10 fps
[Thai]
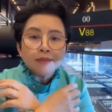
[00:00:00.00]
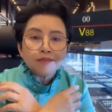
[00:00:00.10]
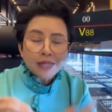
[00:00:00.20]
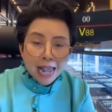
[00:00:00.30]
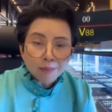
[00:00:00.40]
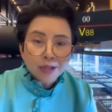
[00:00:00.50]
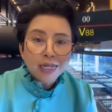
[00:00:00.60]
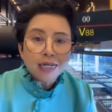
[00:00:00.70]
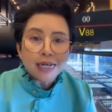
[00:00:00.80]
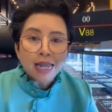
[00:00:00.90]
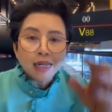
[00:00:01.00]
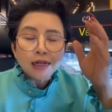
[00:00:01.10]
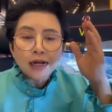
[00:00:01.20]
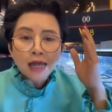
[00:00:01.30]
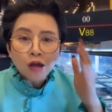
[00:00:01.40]
จากประเทศไหน แล้
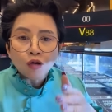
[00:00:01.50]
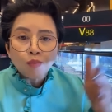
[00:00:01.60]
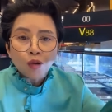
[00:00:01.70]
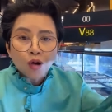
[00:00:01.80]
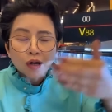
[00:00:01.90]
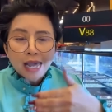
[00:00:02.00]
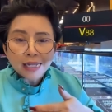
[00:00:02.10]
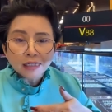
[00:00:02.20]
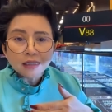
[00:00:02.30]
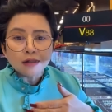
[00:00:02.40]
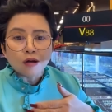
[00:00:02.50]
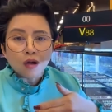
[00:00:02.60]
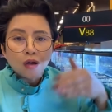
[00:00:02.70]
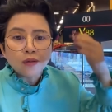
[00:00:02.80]
วเขาก็บอกรายชื่อของ